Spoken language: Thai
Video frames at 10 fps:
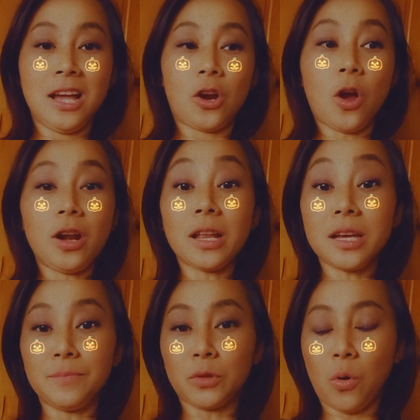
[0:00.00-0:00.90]
ก็เริ่
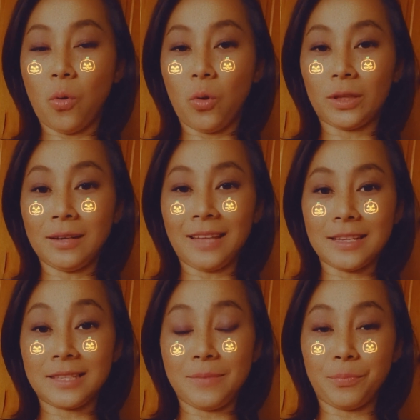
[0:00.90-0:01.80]
มโทรตั้งแต่
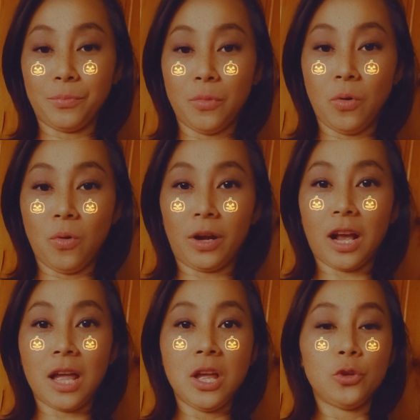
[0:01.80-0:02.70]
10โมงนะ
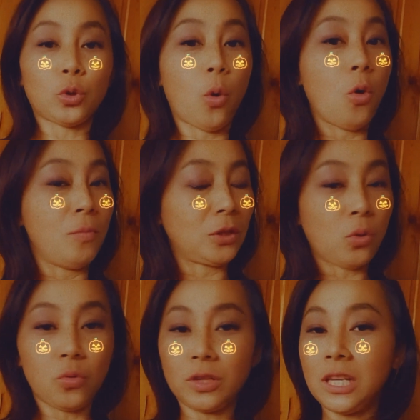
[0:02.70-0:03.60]
คะ โทรมันทุ
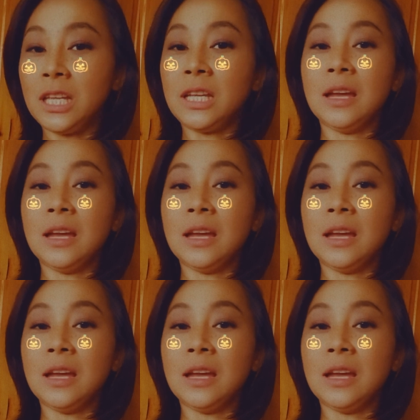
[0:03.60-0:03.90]
กที่